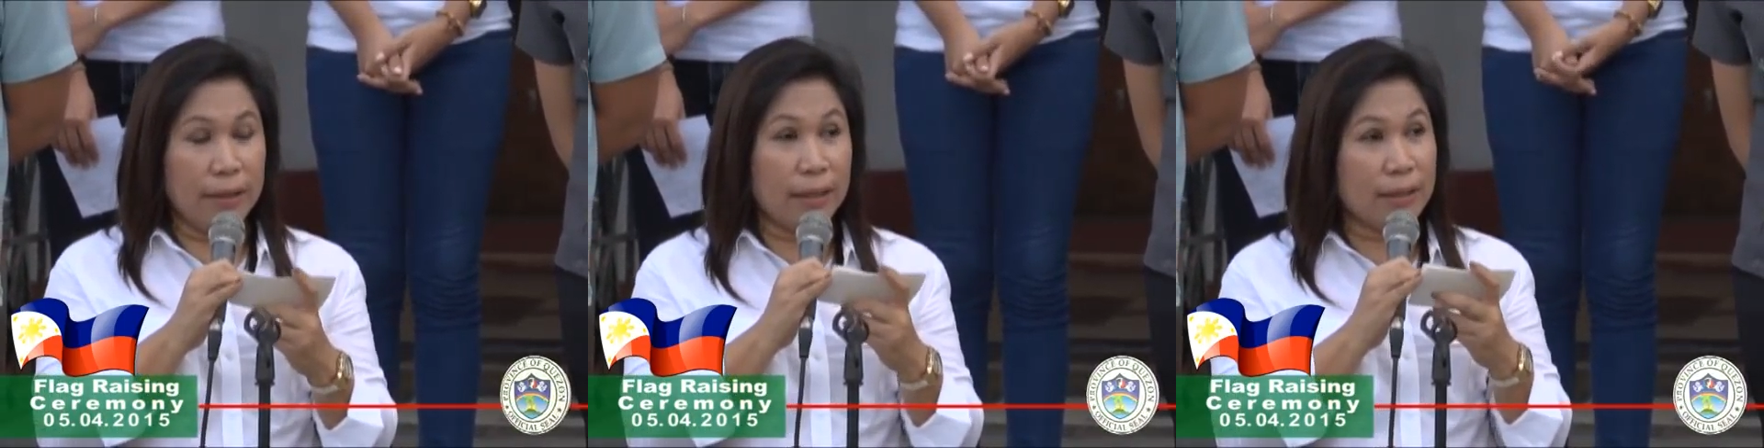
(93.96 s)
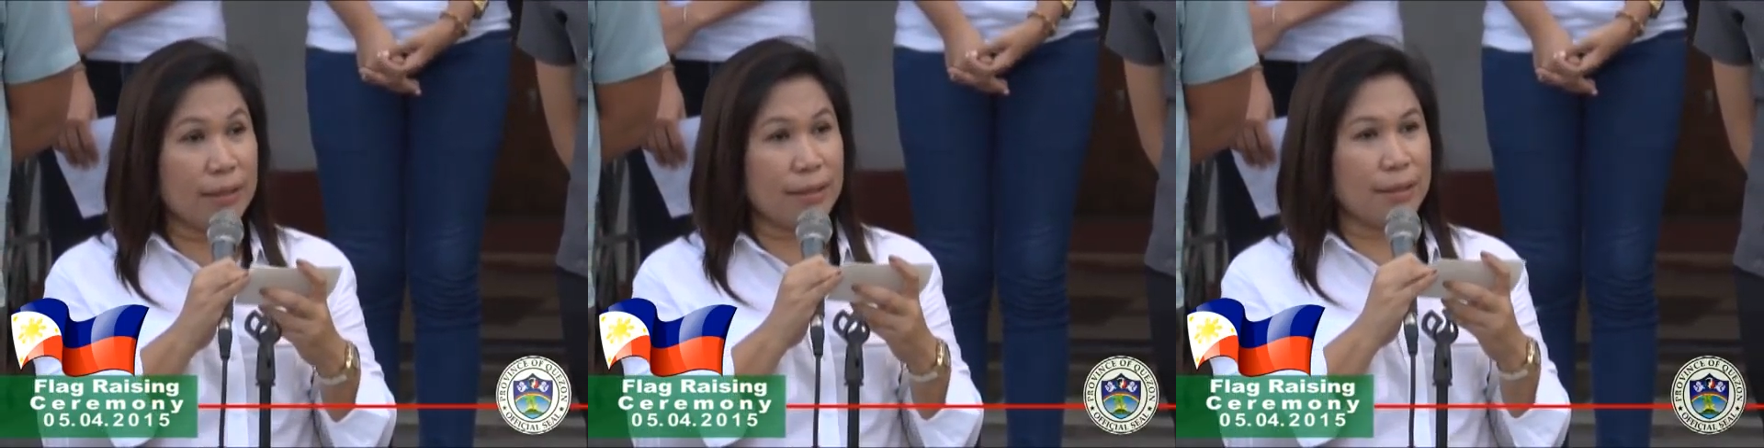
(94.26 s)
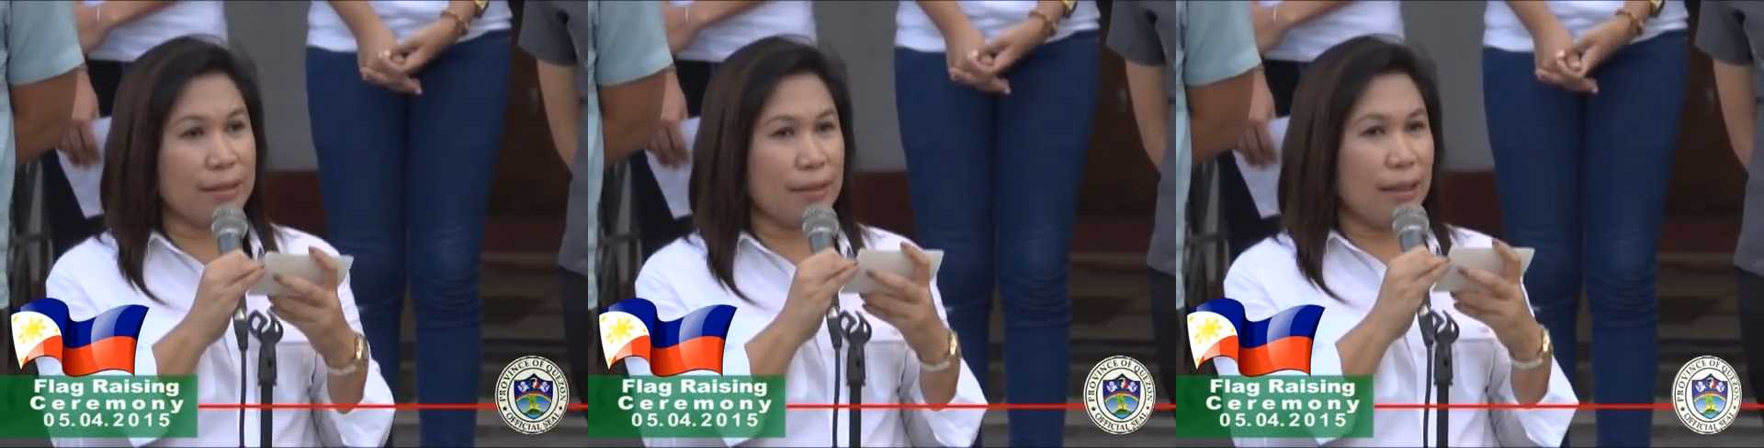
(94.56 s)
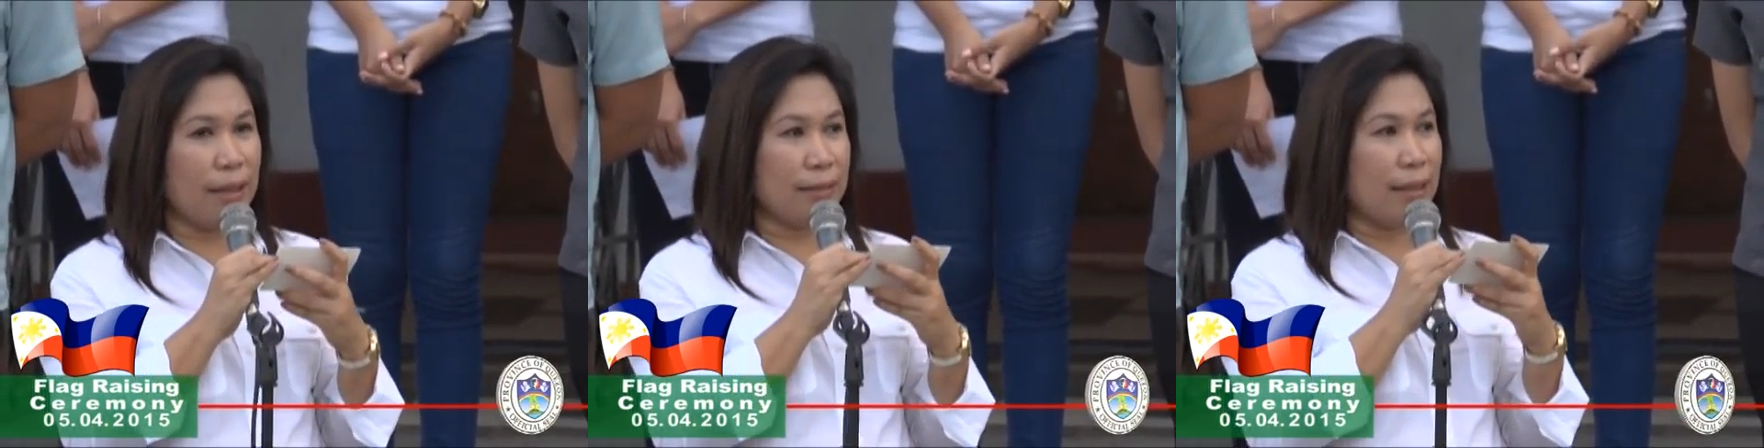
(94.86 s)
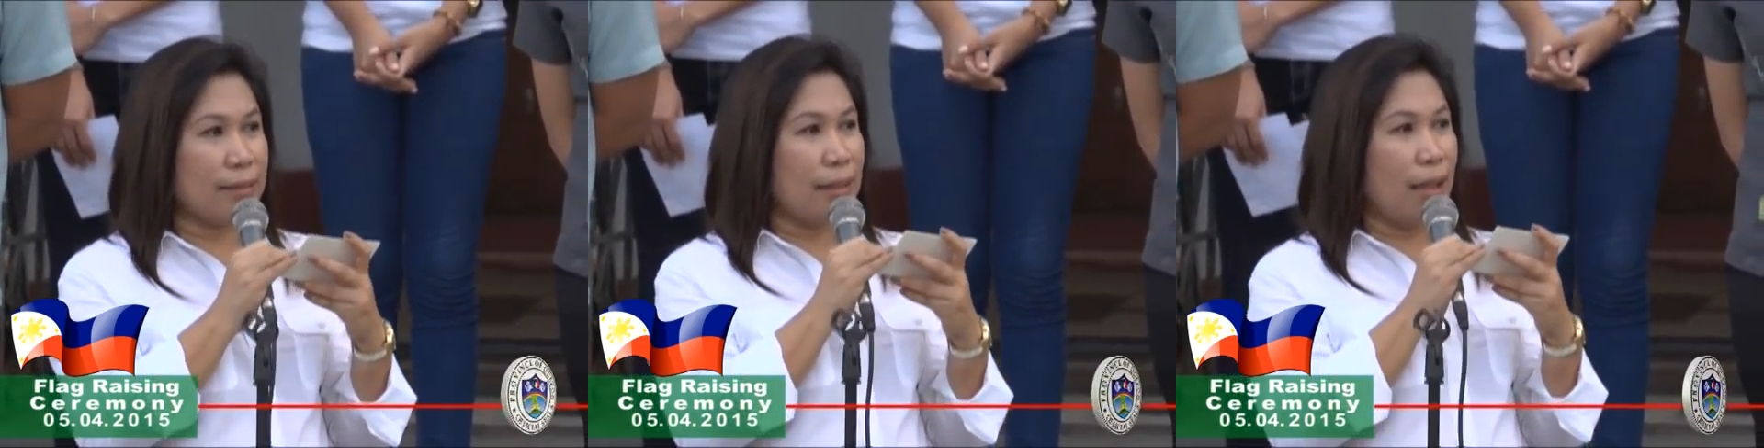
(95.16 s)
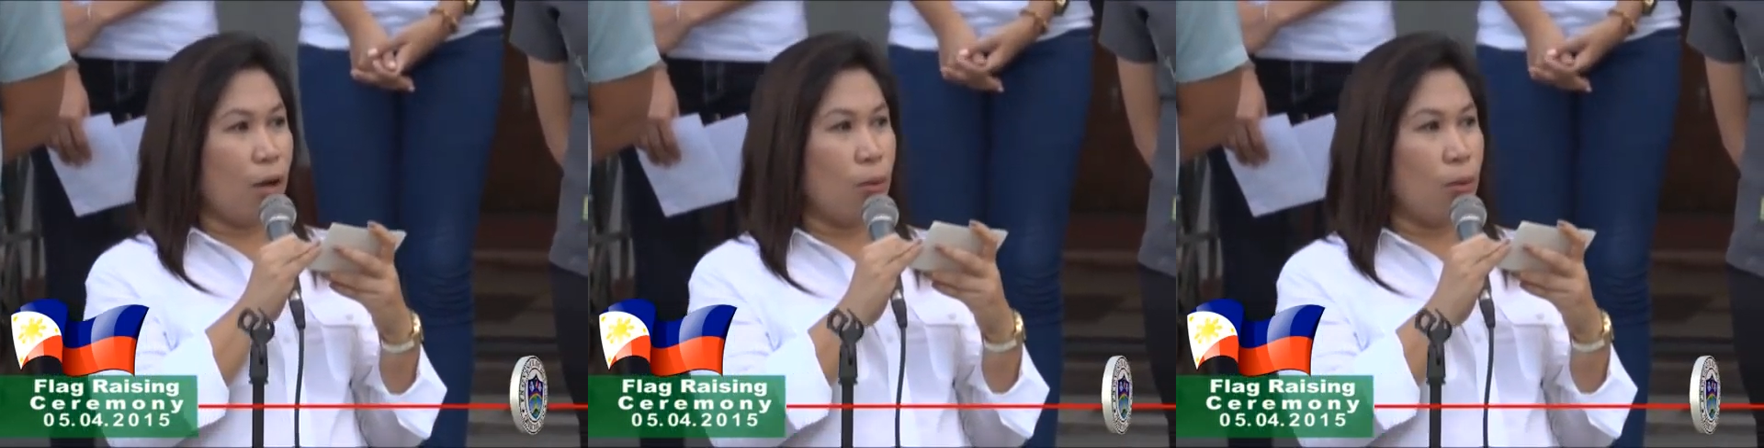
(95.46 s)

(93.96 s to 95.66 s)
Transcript: Nag, uh,